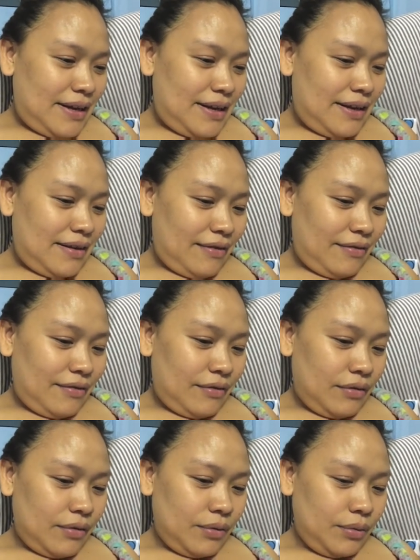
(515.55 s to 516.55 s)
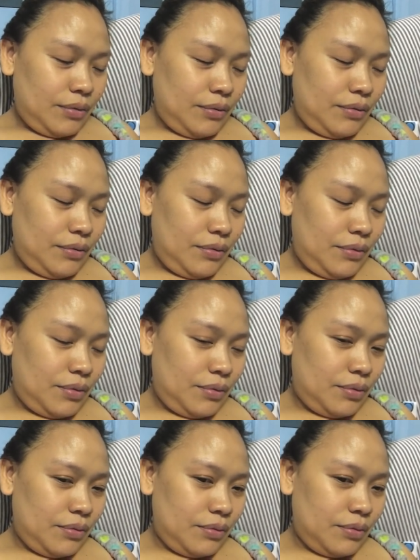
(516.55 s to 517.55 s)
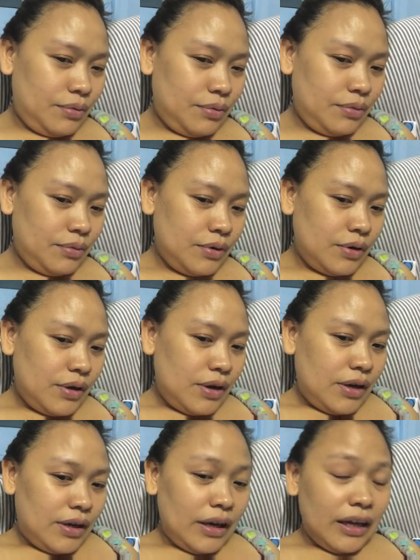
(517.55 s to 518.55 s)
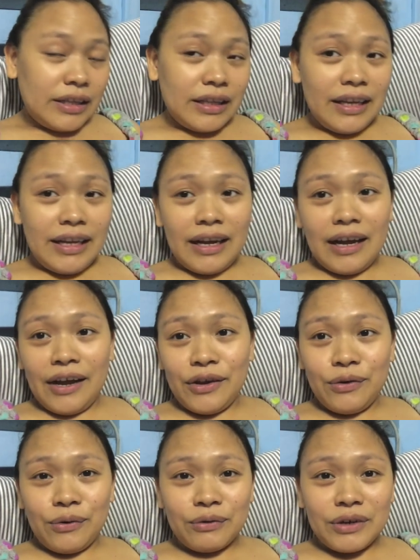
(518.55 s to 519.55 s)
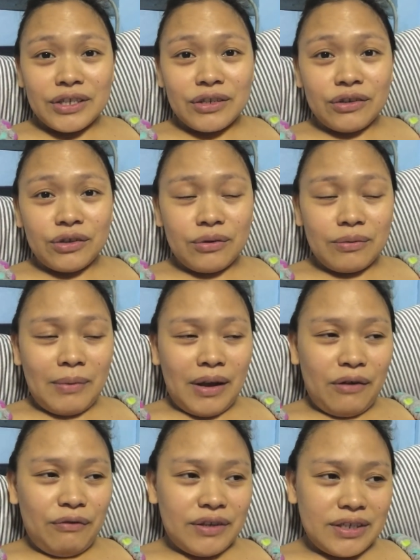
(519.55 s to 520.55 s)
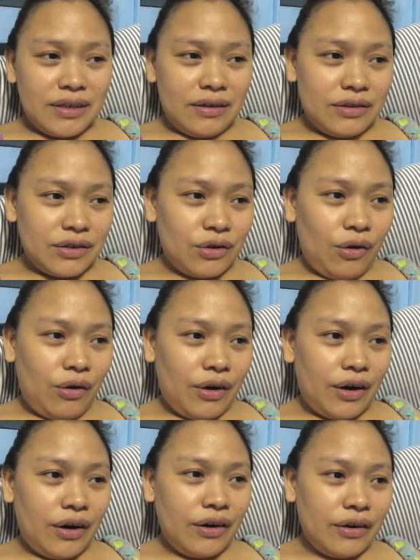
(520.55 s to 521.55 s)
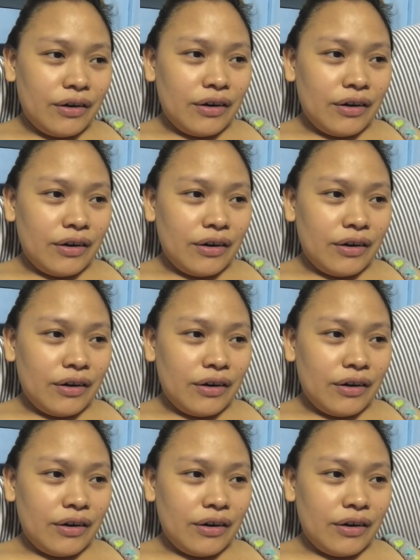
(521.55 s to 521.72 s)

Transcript: Ay, nako. Ooh, Nakita niya nga yung result ng biophysical score.